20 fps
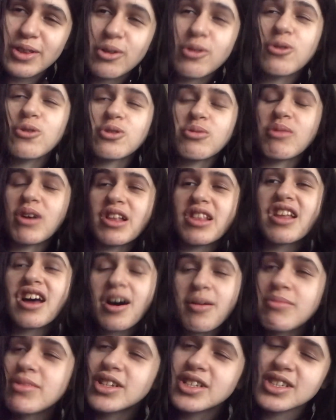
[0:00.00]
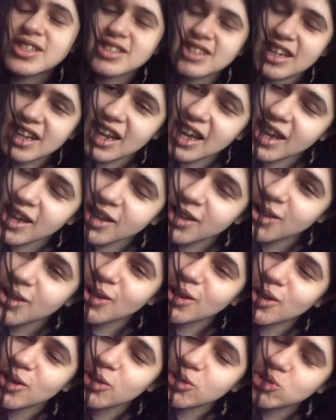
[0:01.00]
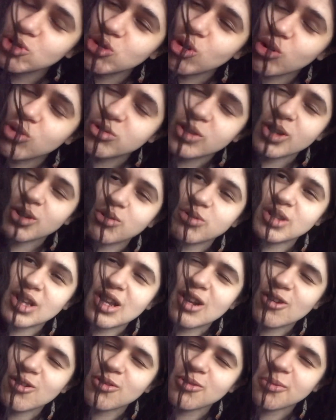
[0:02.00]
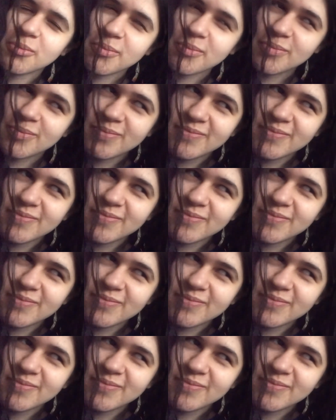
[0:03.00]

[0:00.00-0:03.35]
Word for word: de oldum Allah'ımın izniyle. Çok da güzel oldum.